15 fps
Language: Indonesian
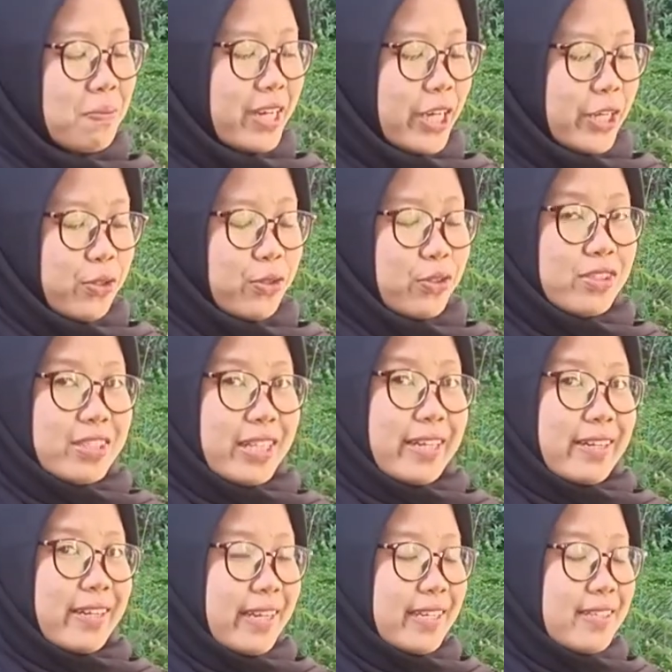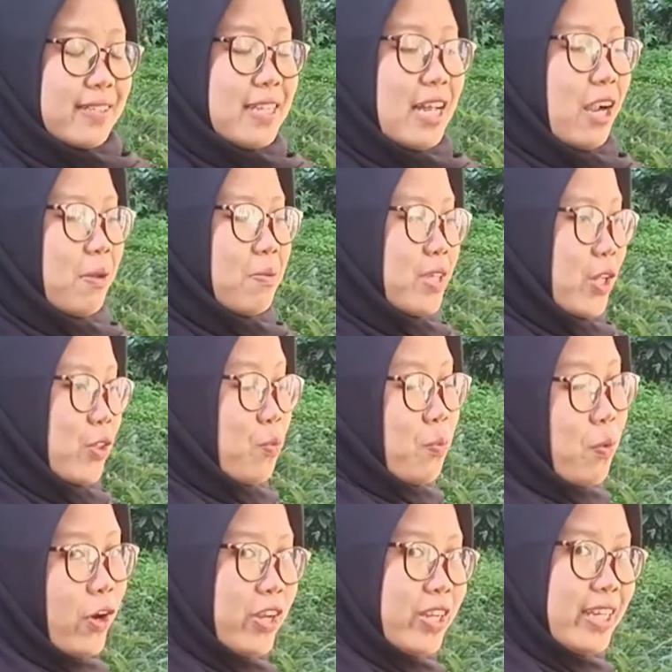menghitung stack crest dalam satu
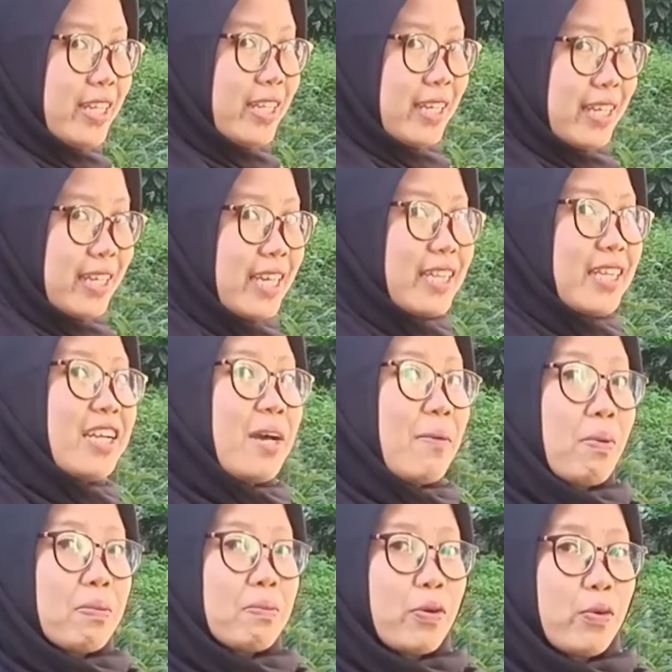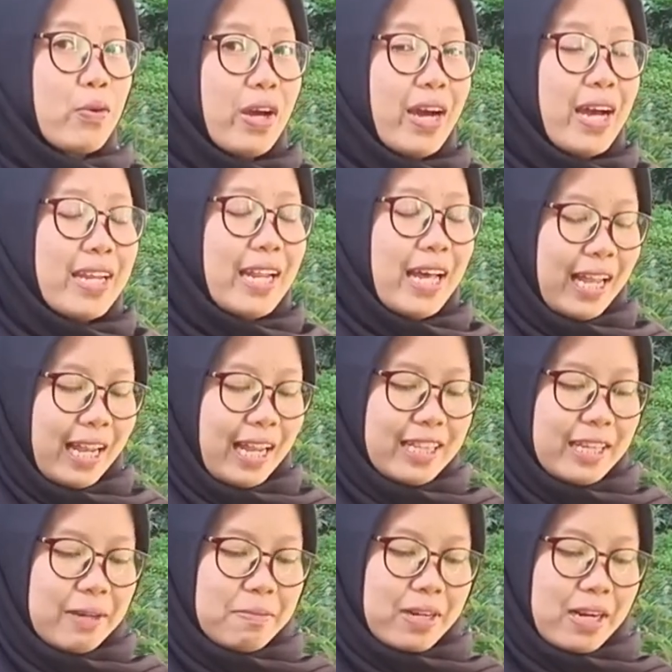pohon ini, kita dapat menggunakan
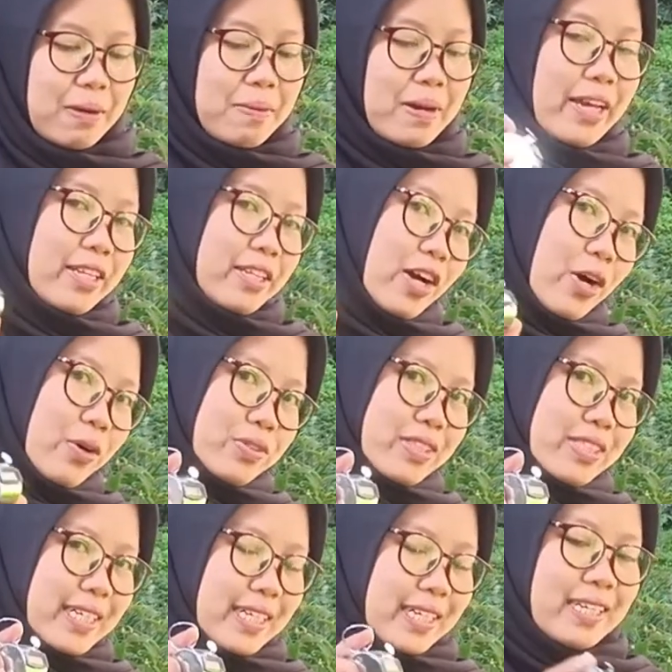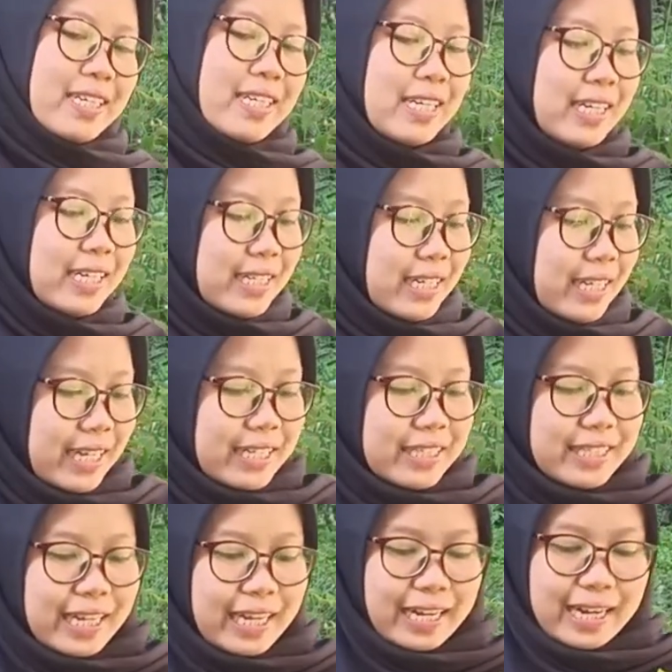alat yang bernama hand counter. Dengan
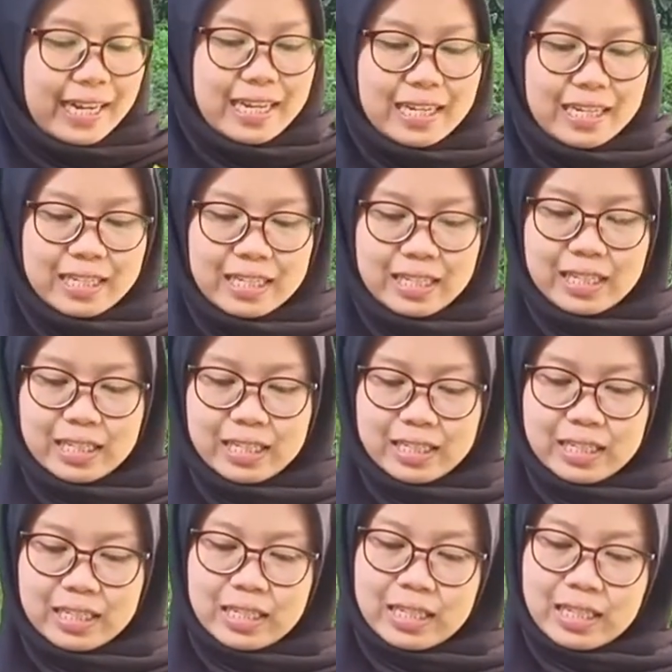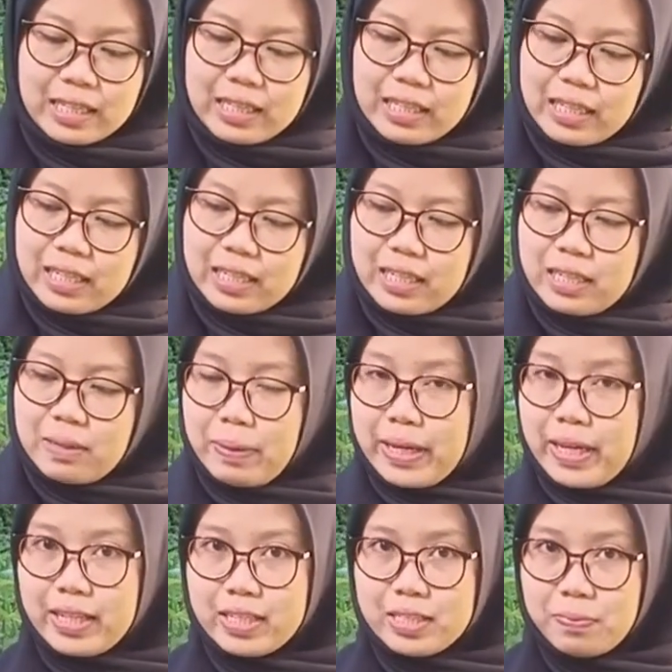cara nanti uh,
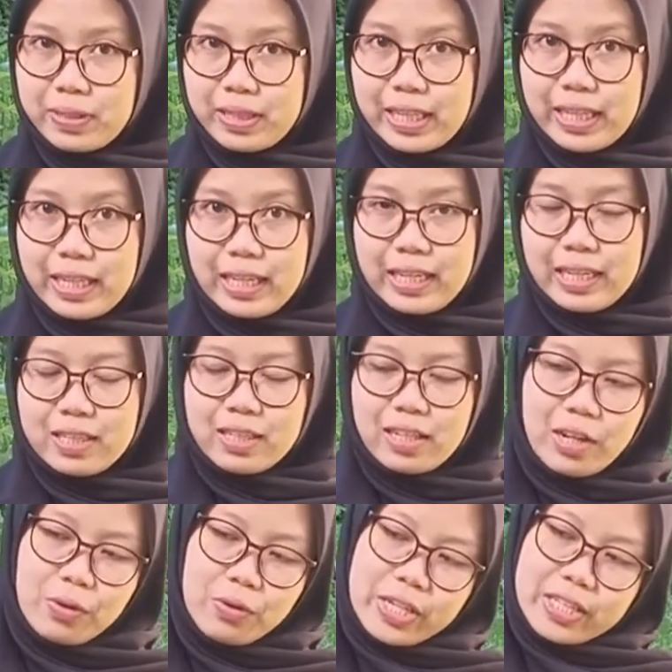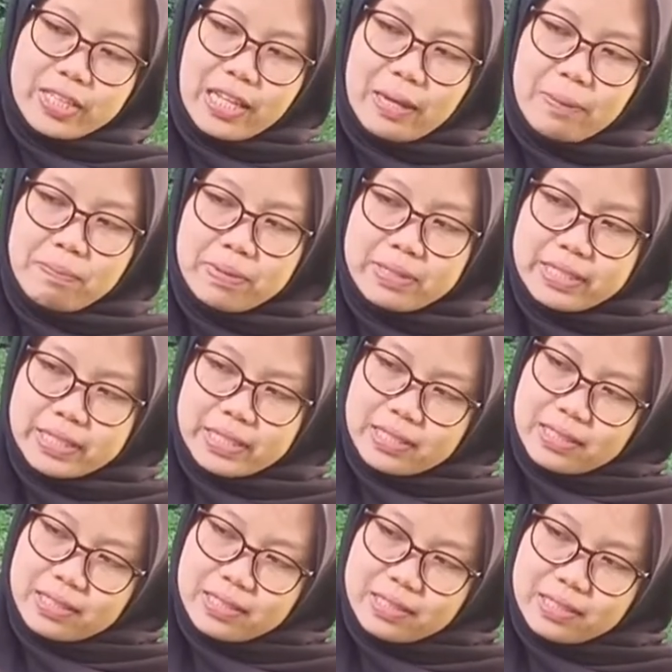dipegangnya seperti ini lalu kita pijit
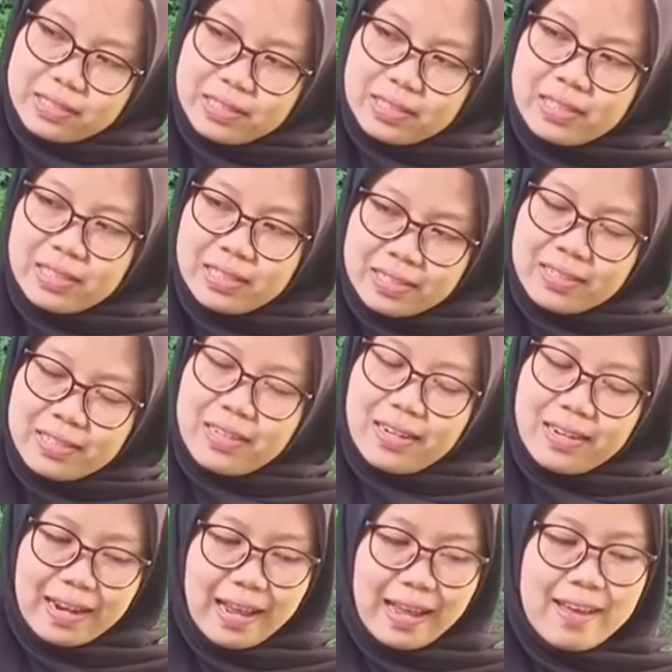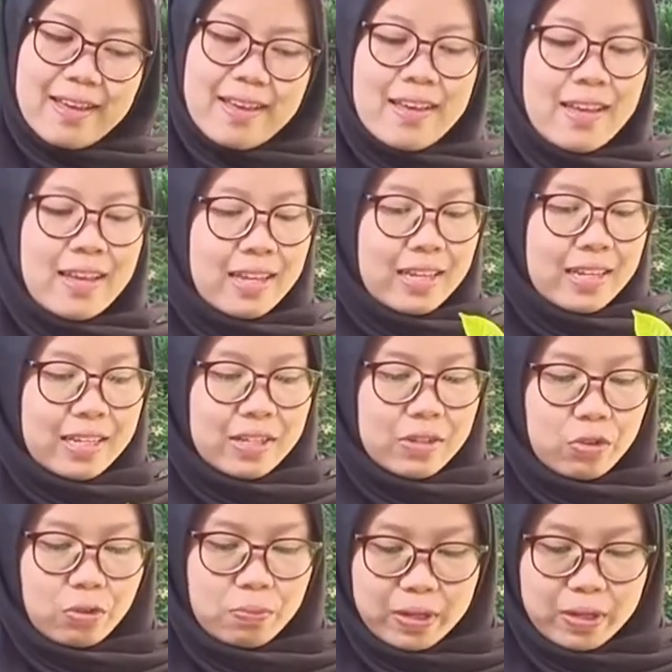nah untuk